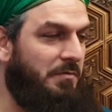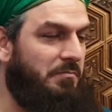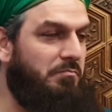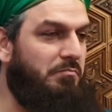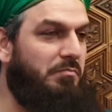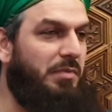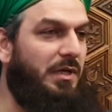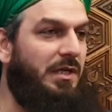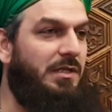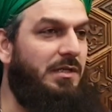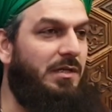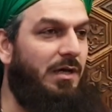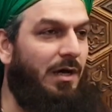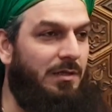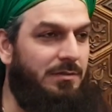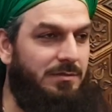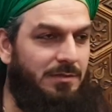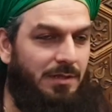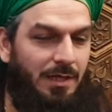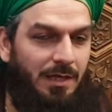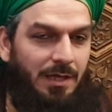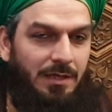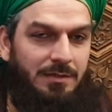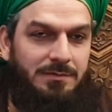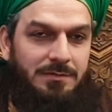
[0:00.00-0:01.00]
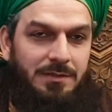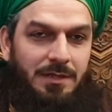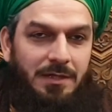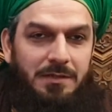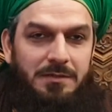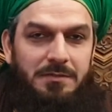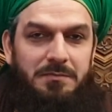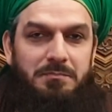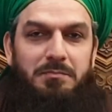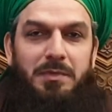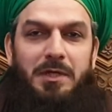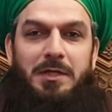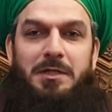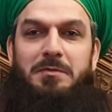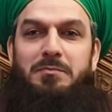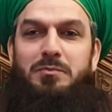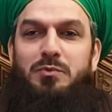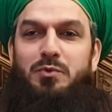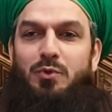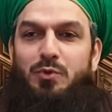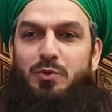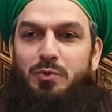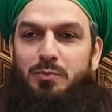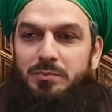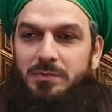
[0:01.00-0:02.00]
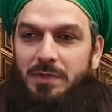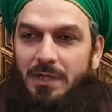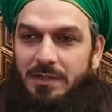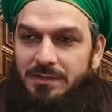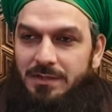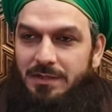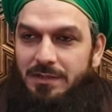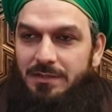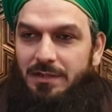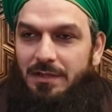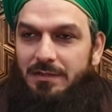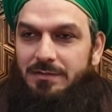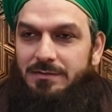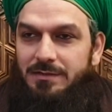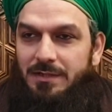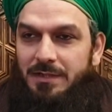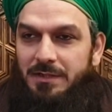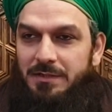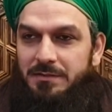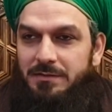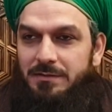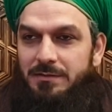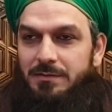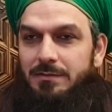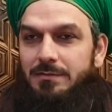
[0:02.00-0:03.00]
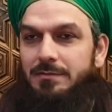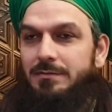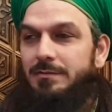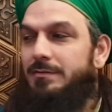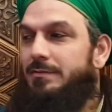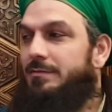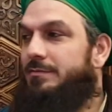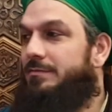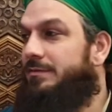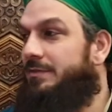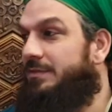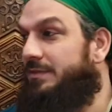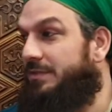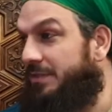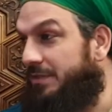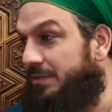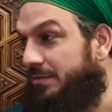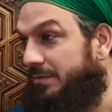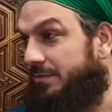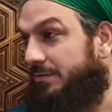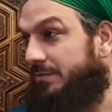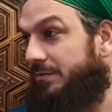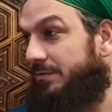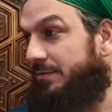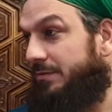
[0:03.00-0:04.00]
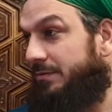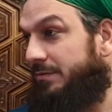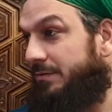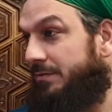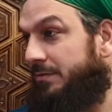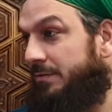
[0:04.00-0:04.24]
Beni anlayanlar, benim yolumdan gidenlerdir.